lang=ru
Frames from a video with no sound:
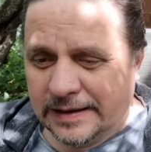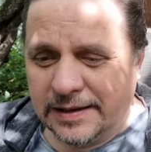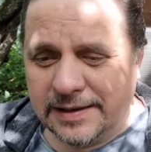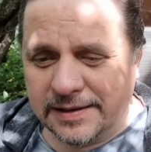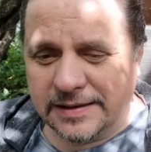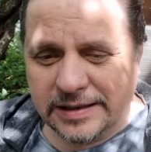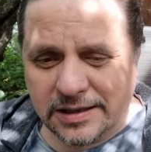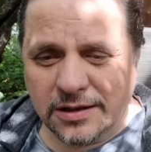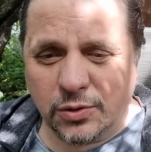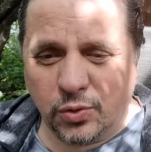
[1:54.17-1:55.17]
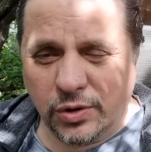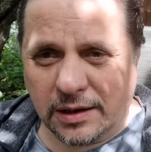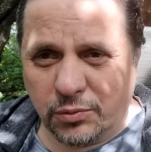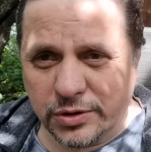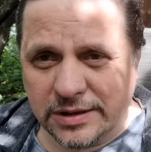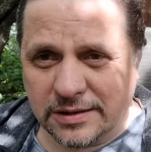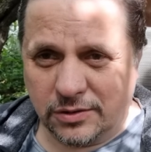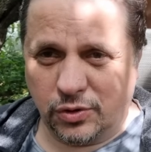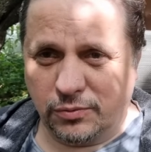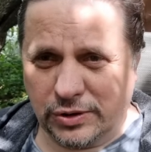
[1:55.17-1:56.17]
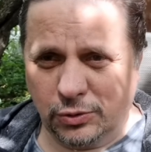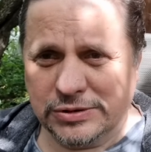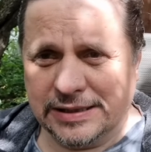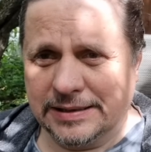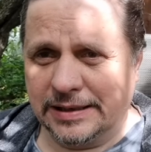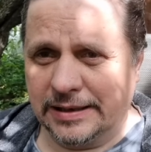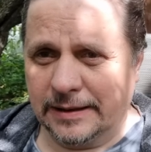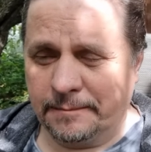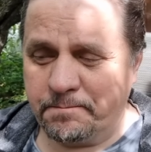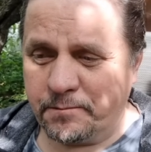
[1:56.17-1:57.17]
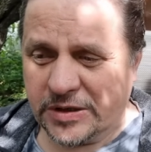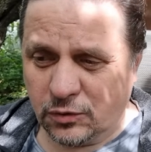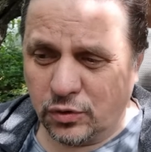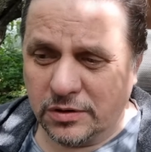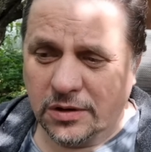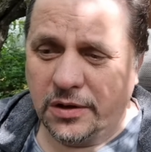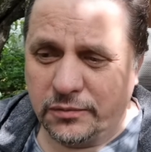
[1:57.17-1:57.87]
Или некий другой работник, которому дают задание – и он,